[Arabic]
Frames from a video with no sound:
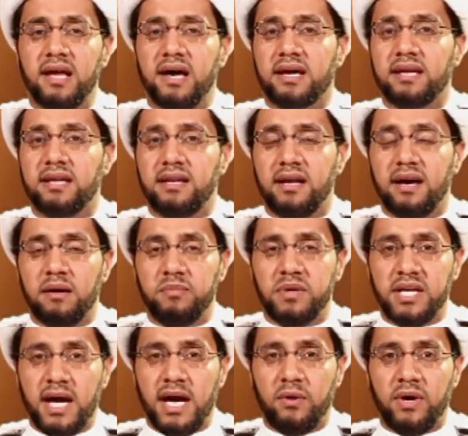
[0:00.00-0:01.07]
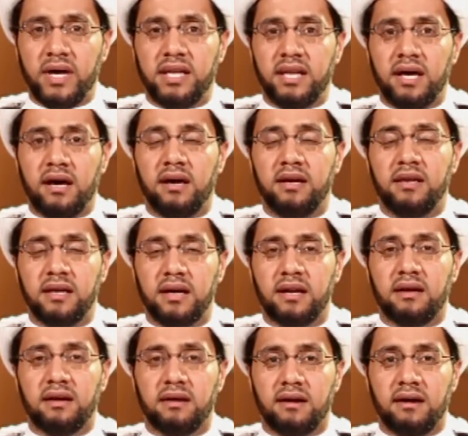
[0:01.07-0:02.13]
لكن لا بنحو انها هي
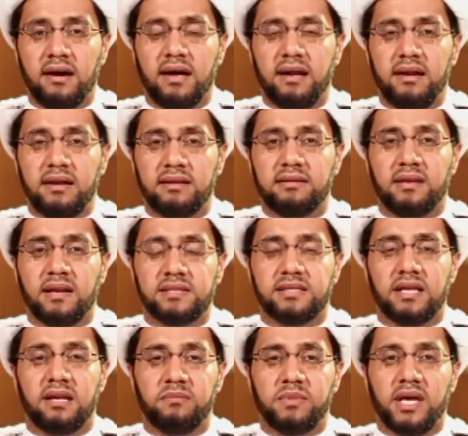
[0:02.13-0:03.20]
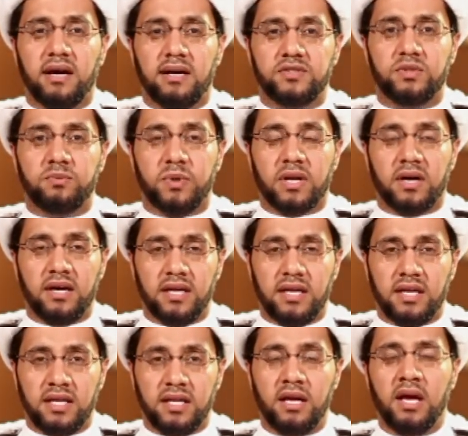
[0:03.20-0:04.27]
القراءه التي نزل بها
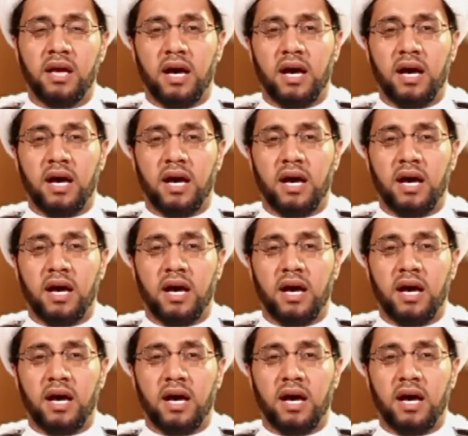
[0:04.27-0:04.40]
جبرائيل